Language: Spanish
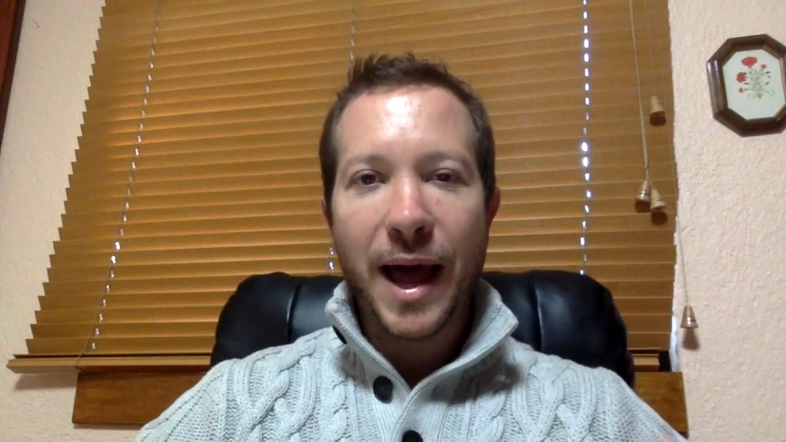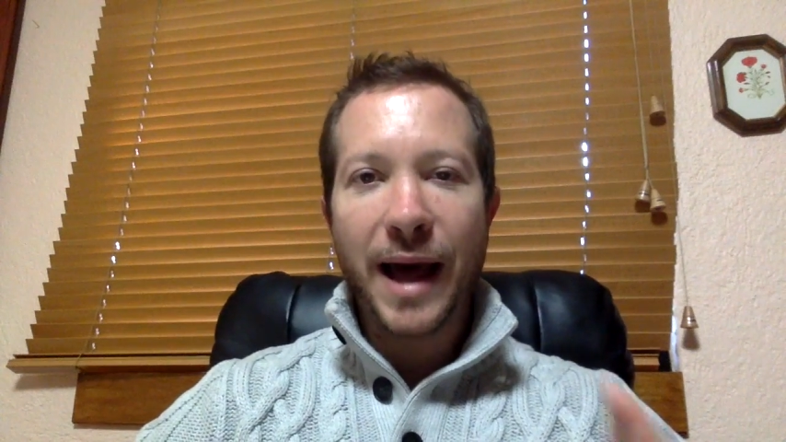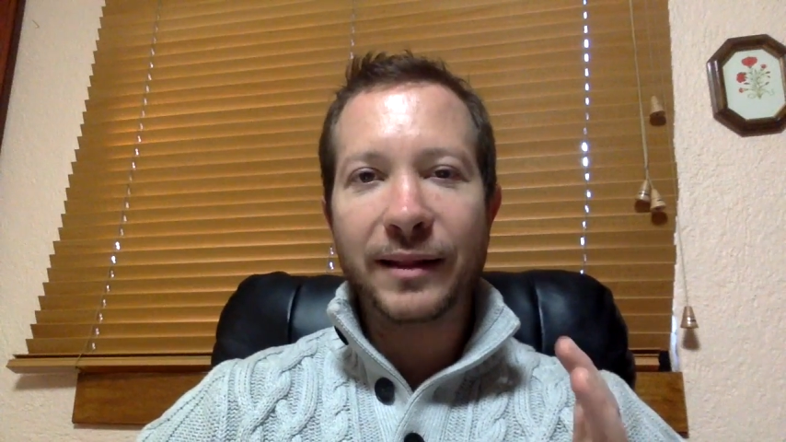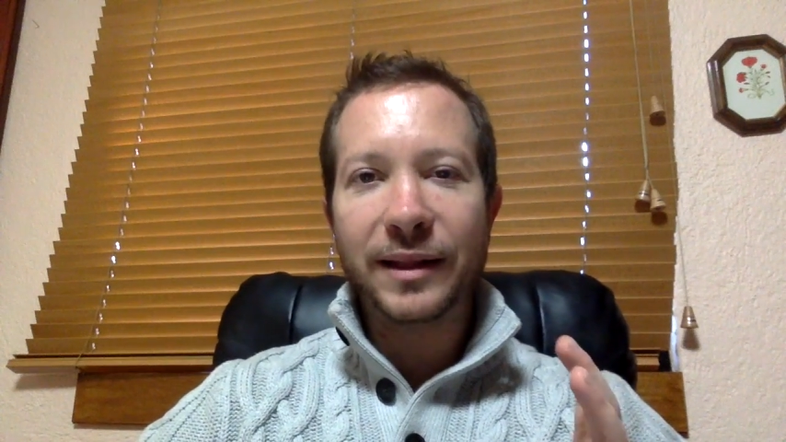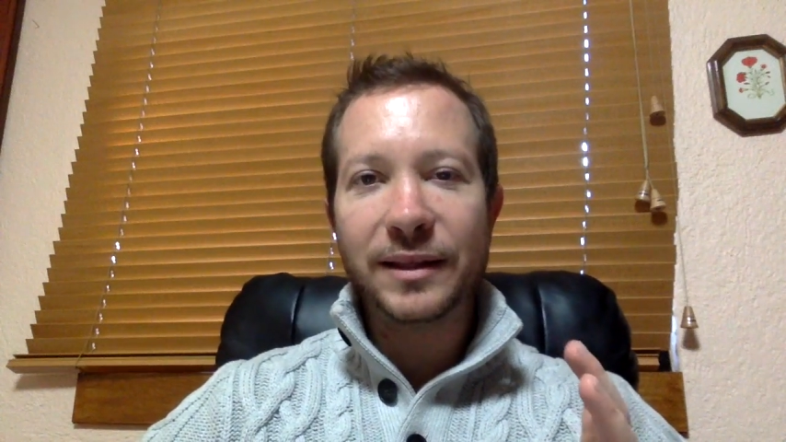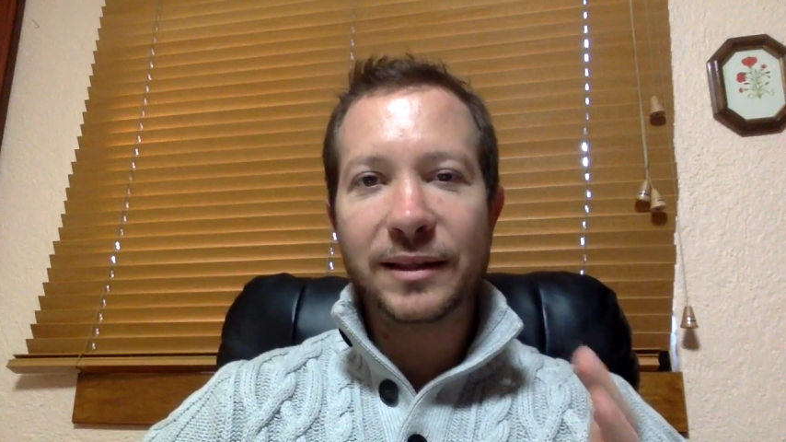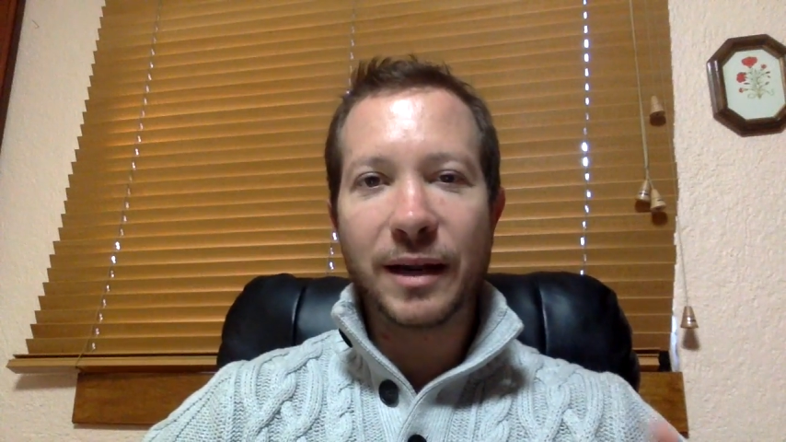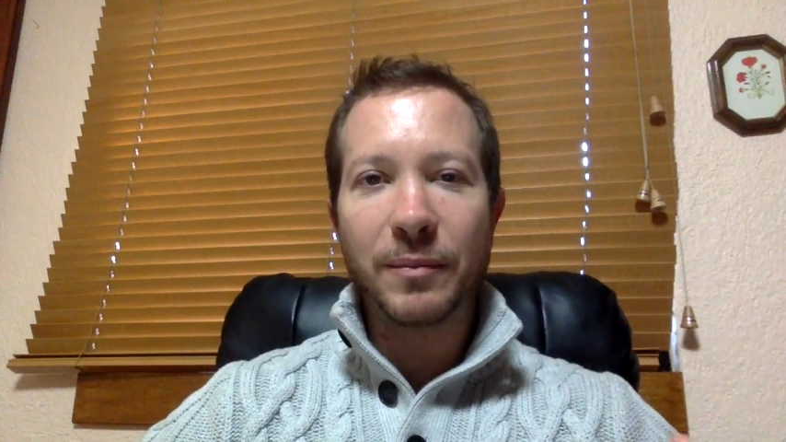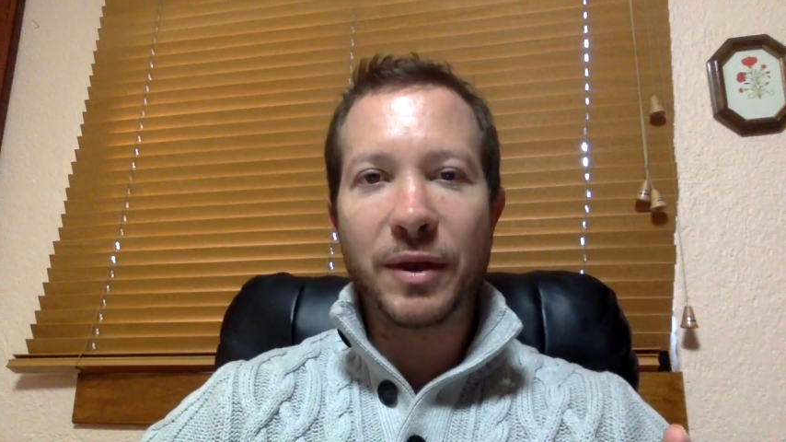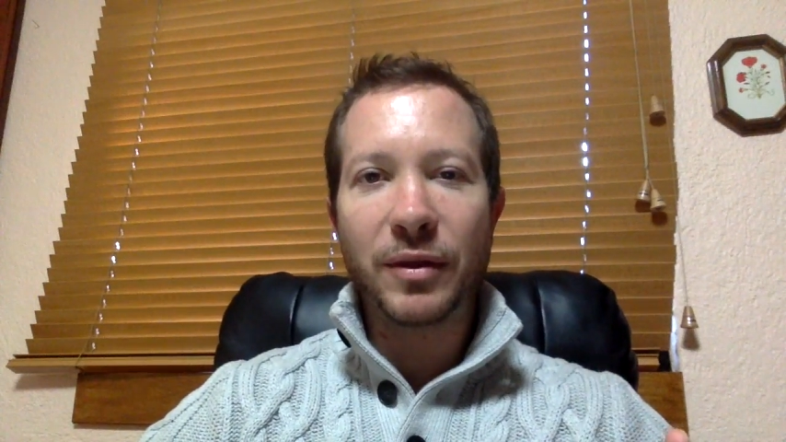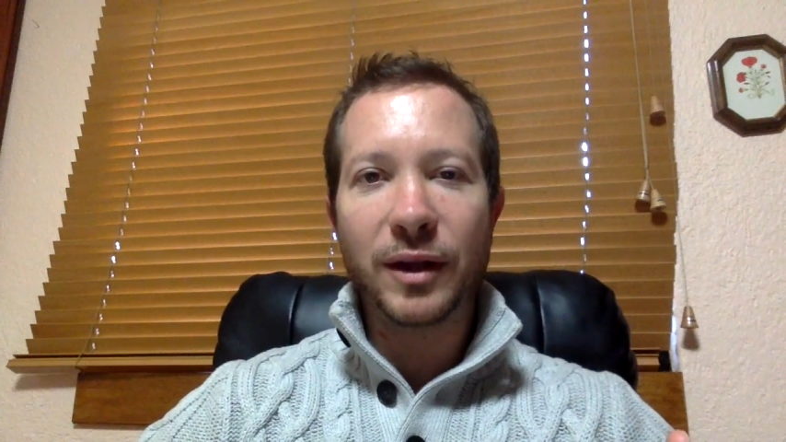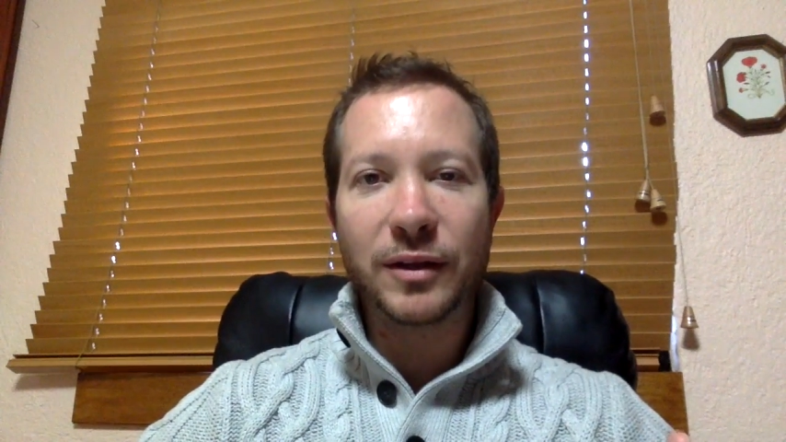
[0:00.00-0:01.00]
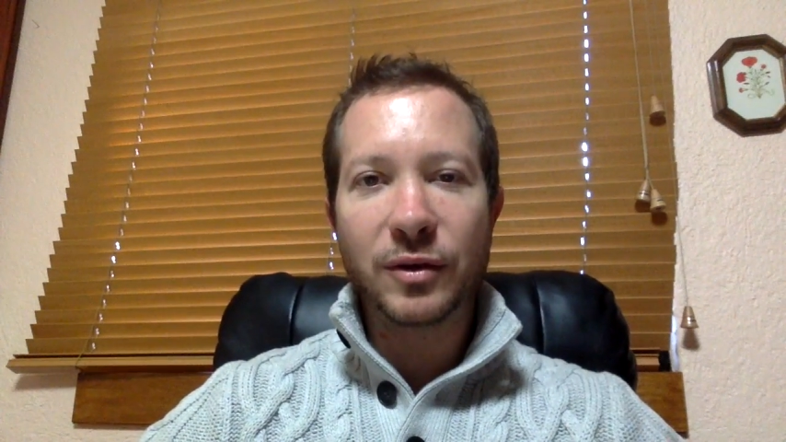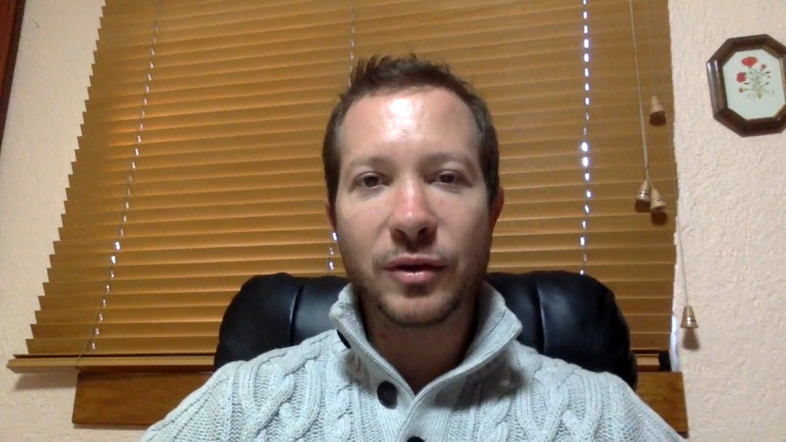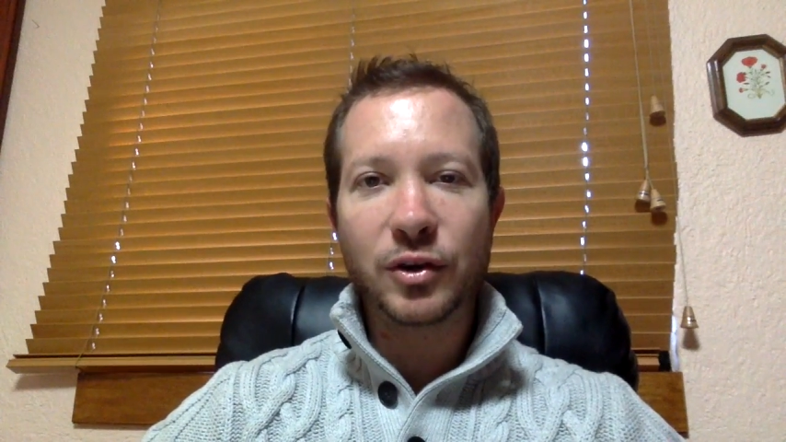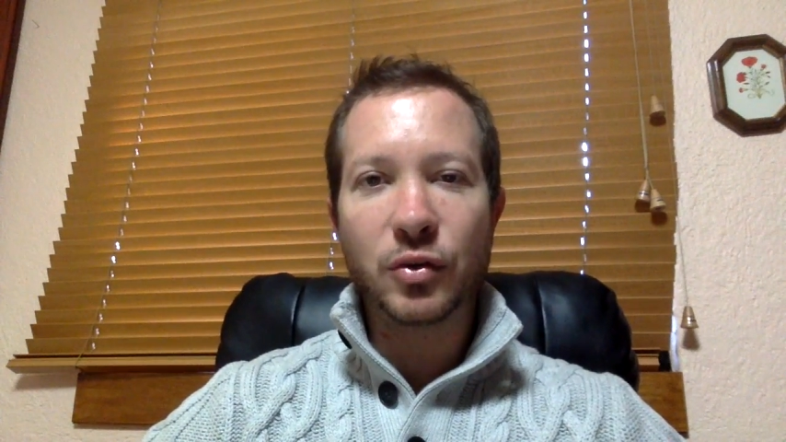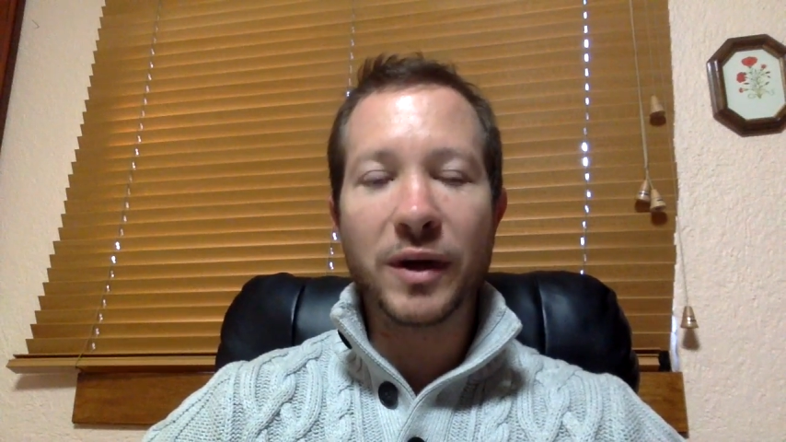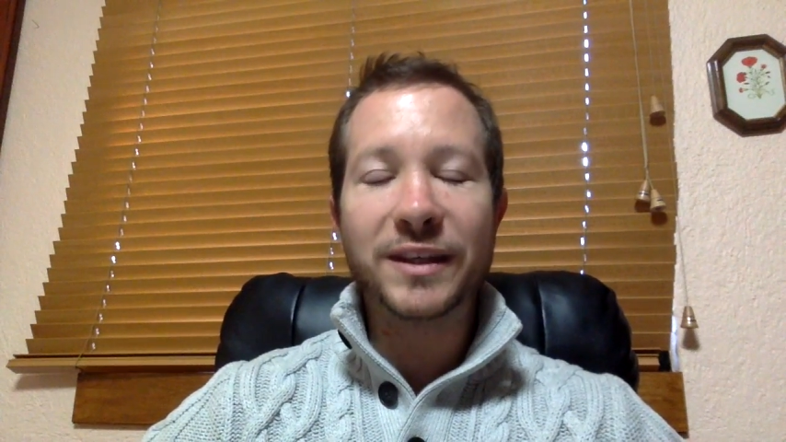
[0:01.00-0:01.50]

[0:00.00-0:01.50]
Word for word: antes de estar pidiendo las cosas o